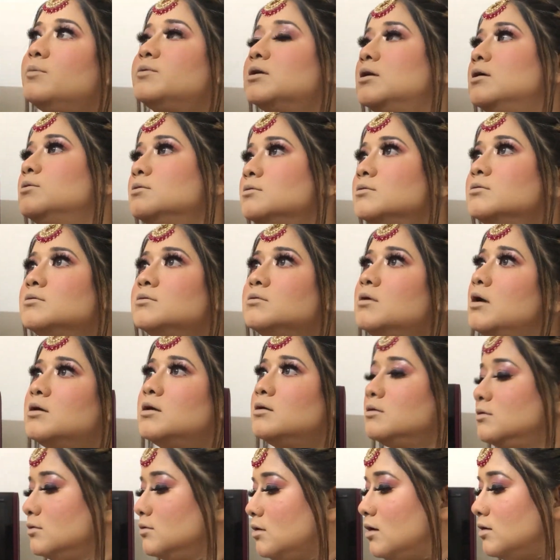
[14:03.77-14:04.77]
ही हार्ड वर्किंग
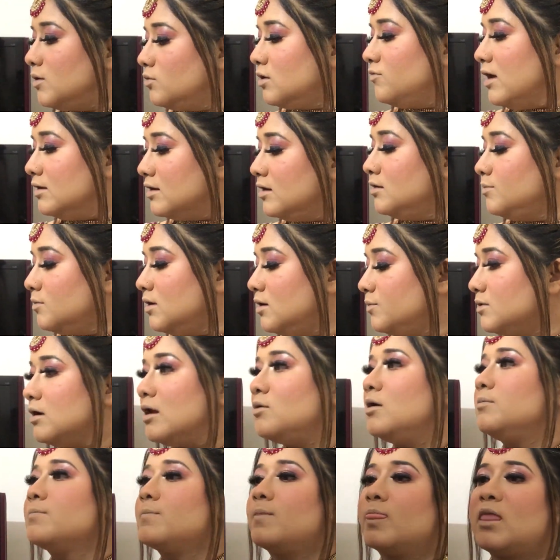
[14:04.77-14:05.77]
टीम है बहुत ही प्यार
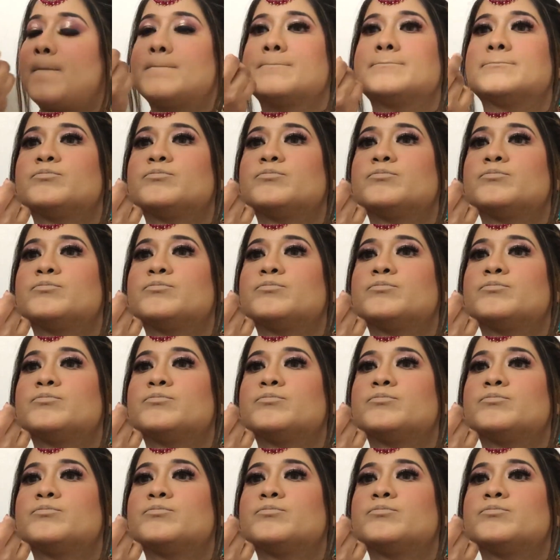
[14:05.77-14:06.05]
से सब